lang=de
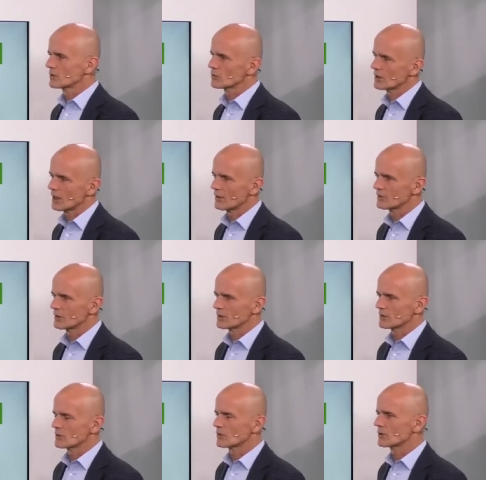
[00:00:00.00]
Also Encarvis
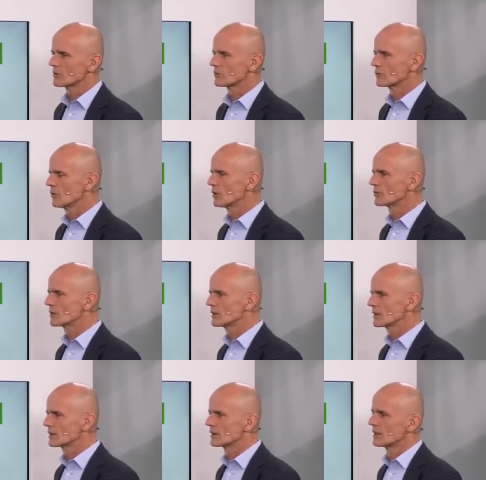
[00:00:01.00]
hat jetzt auch einen Fonds
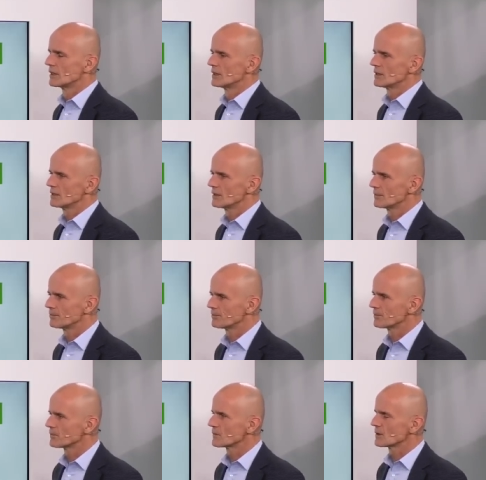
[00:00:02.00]
aufgelegt,
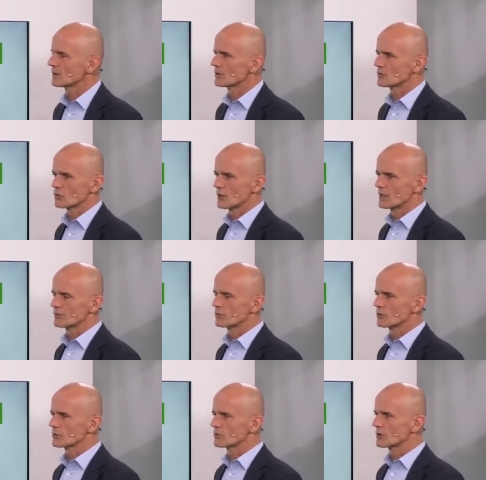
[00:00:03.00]
ähm, einen
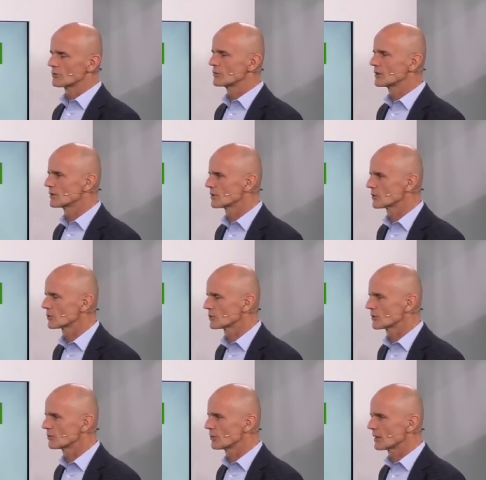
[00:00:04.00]
Solarfonds zusammen mit einer
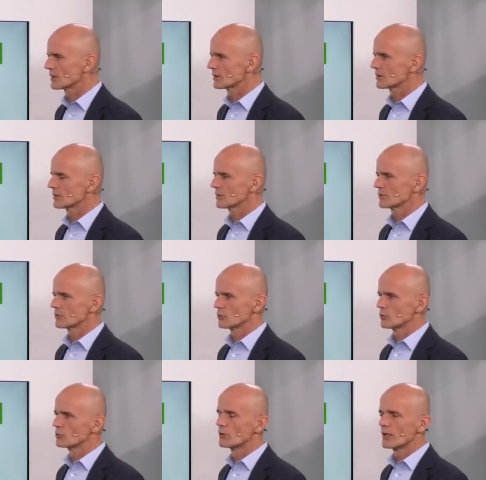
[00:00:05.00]
größeren Bank, äh,
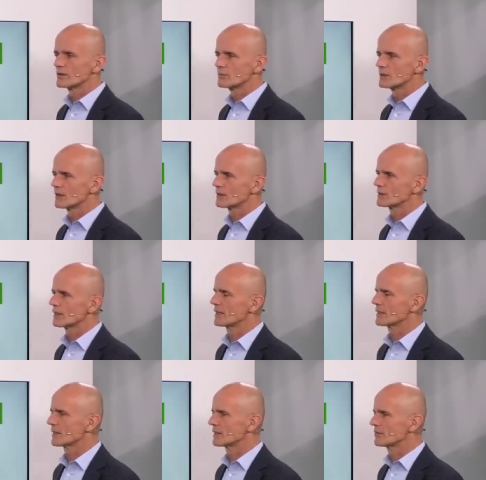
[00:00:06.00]
wo über eine Milliarde
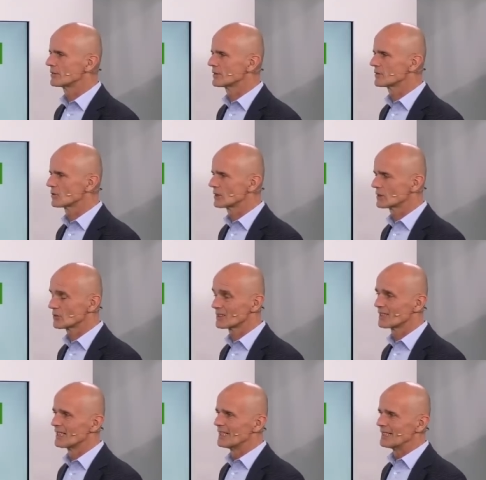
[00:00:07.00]
reinfließen sollen. Also
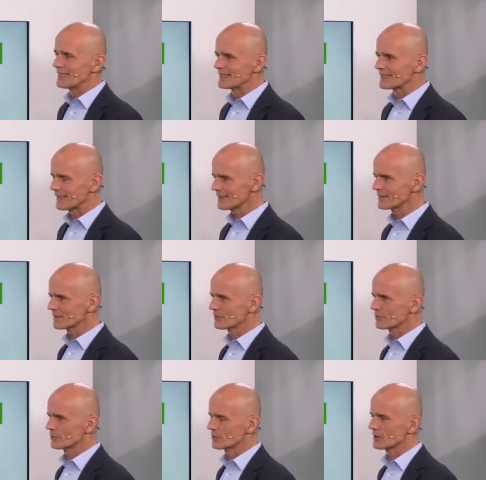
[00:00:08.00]
das Interesse
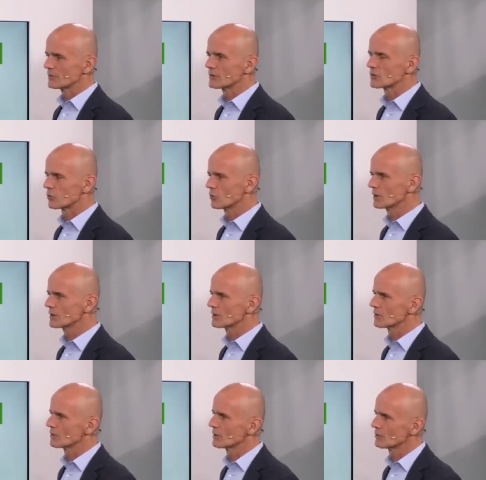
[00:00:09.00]
von
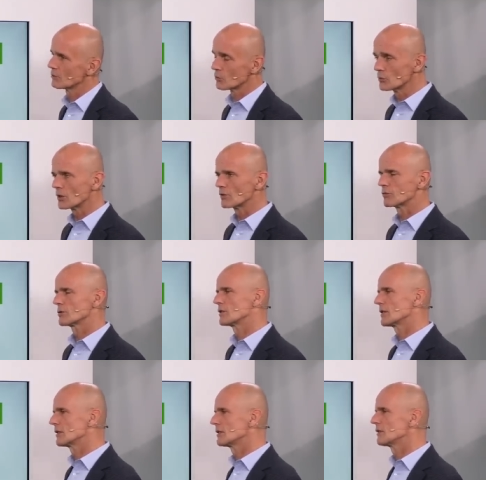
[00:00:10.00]
Investoren ähm, und auch
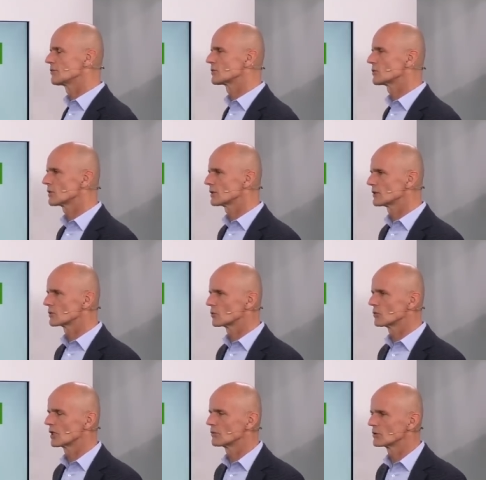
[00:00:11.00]
von Energieversorgern ist
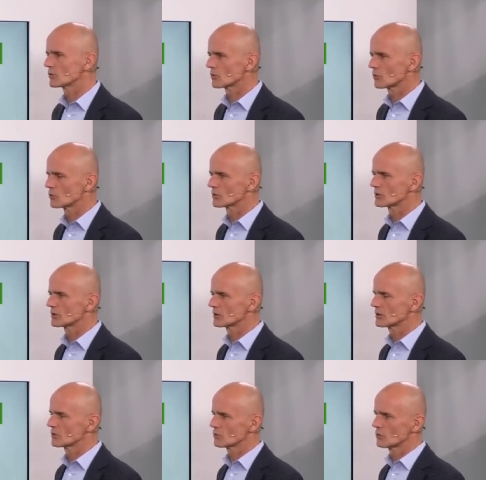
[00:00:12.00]
unheimlich groß.
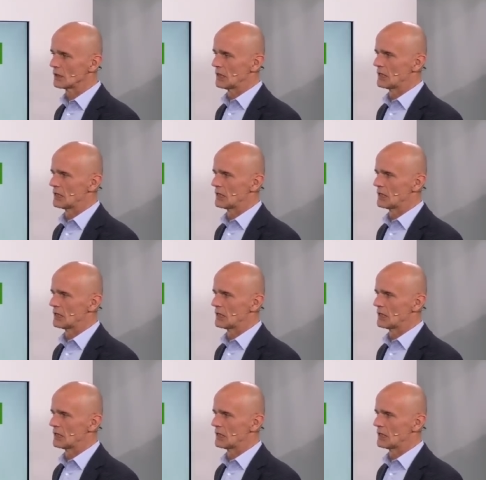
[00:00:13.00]
Also